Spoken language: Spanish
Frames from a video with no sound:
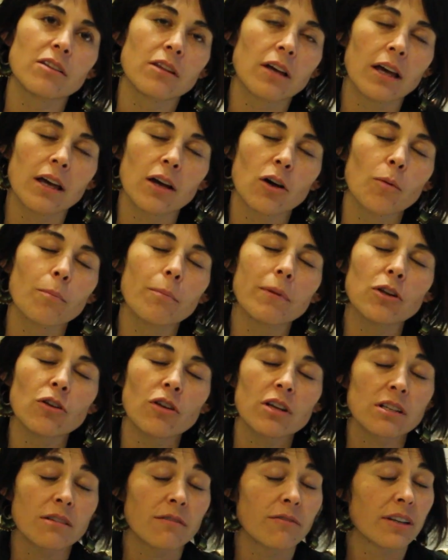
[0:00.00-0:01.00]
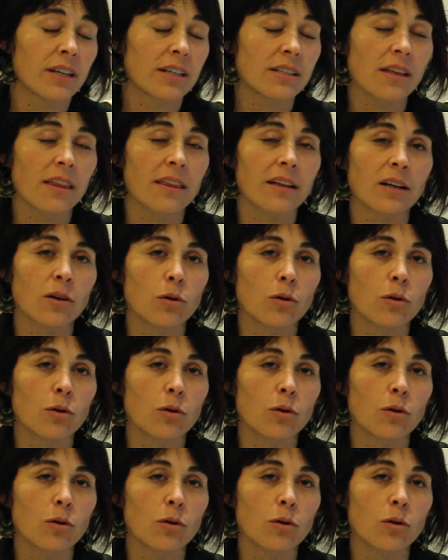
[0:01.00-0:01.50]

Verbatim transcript: eh, convenios de transferencia de